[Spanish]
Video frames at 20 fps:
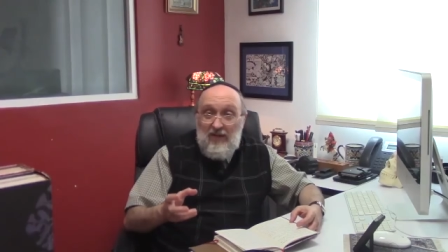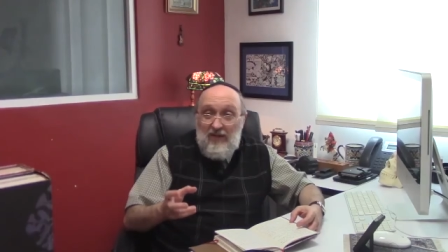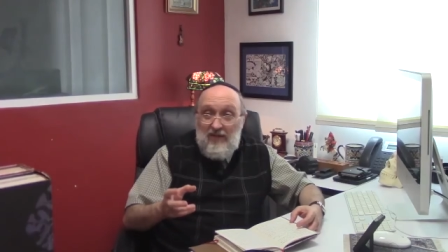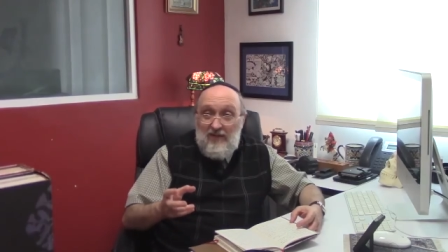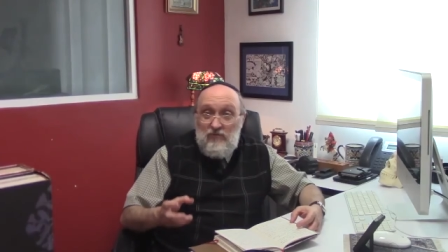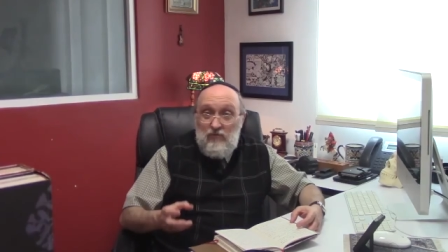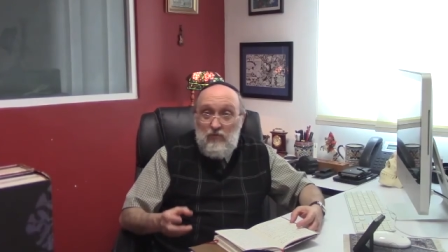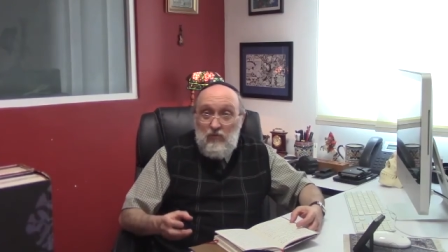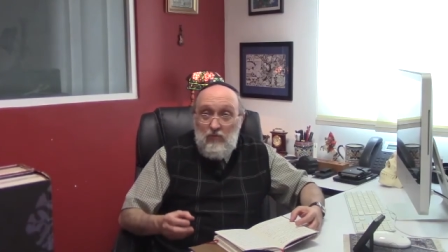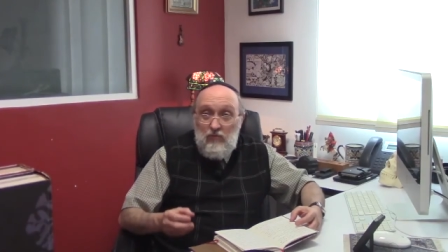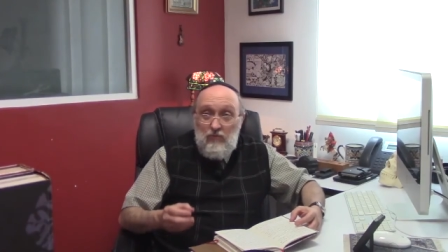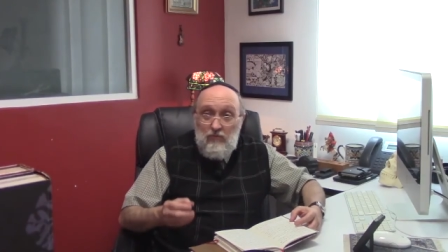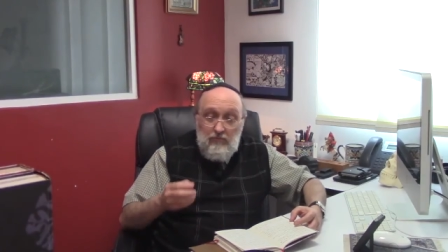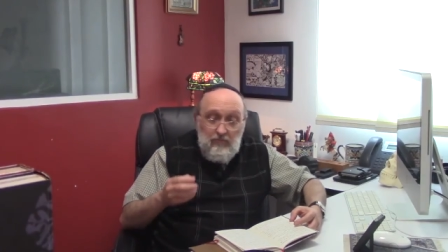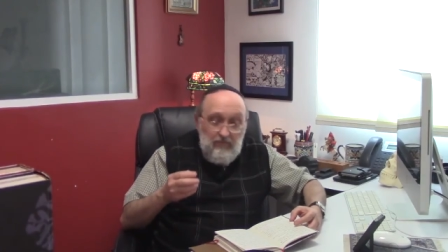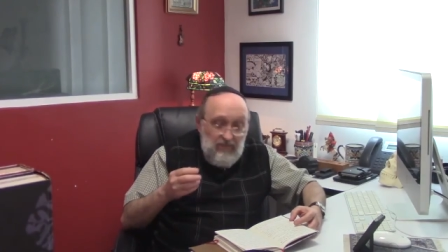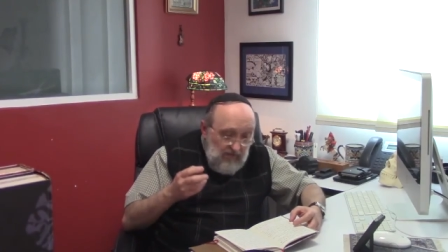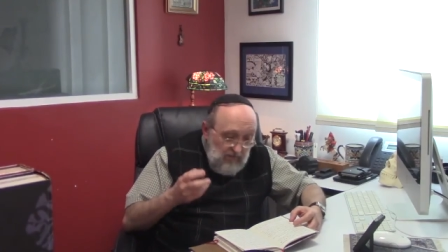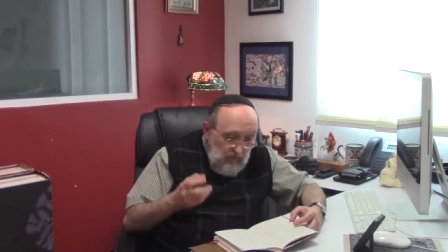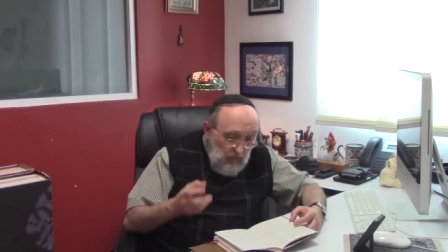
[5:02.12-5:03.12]
es un
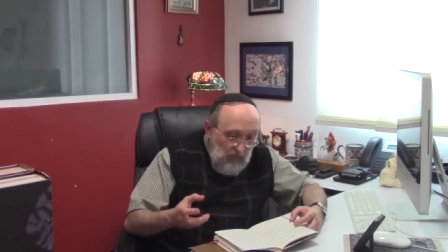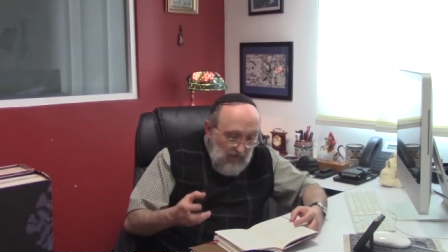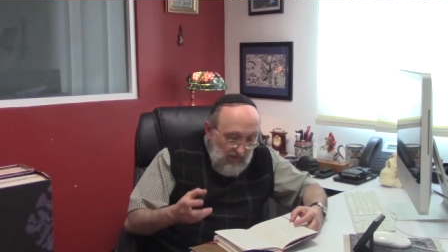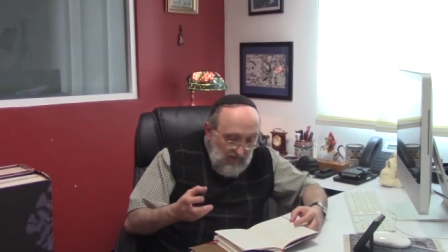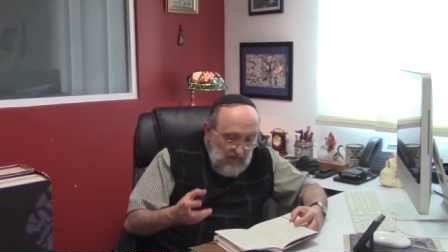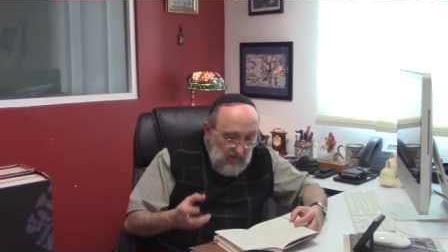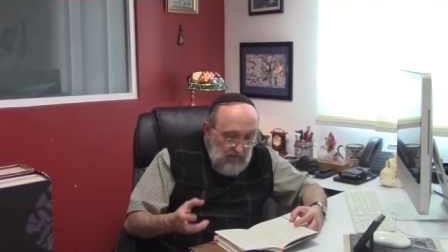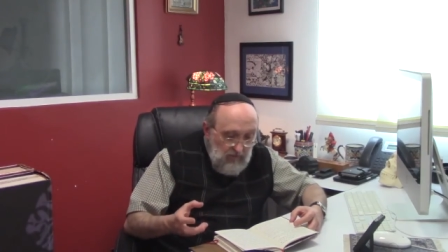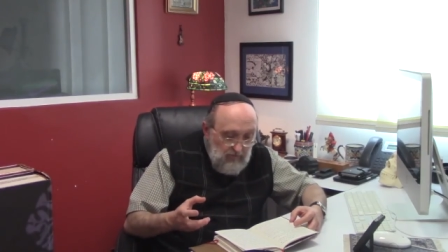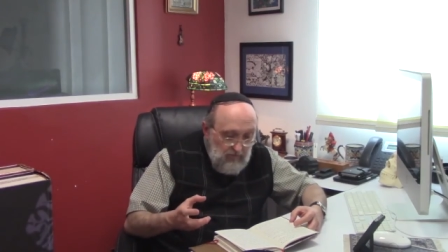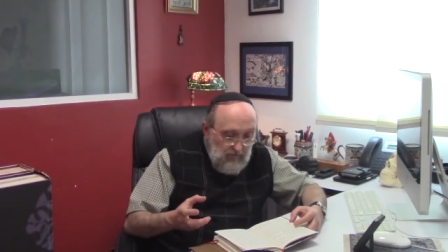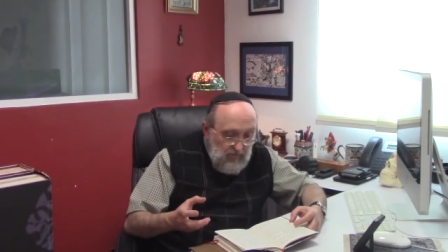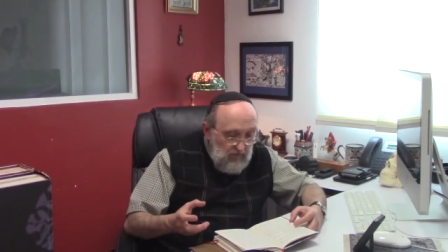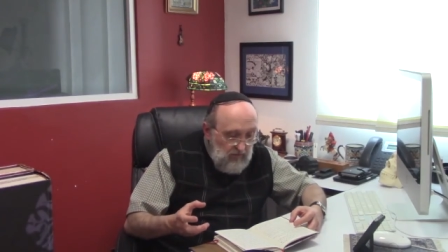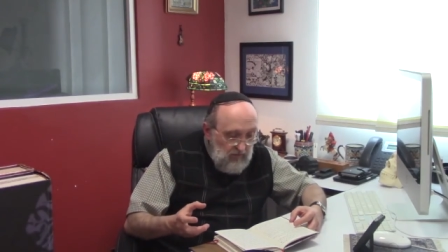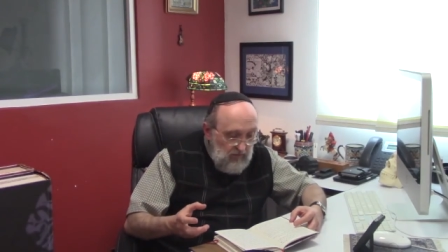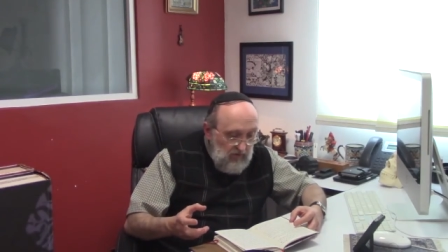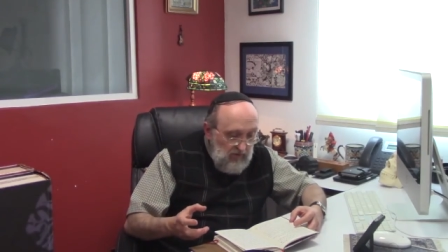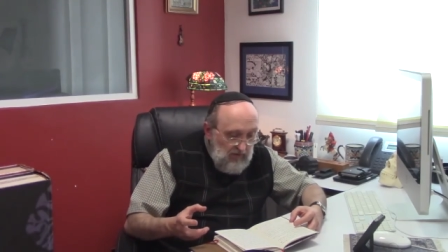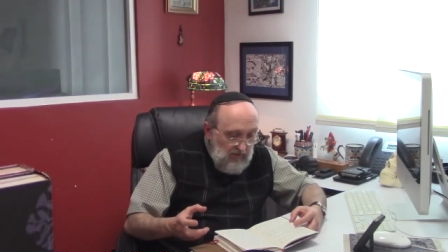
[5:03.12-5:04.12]
vivo
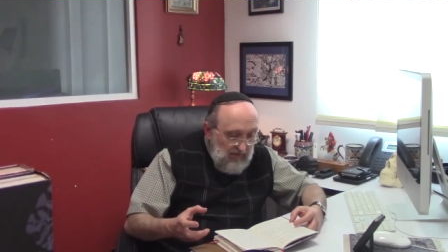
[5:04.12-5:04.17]
ejemplo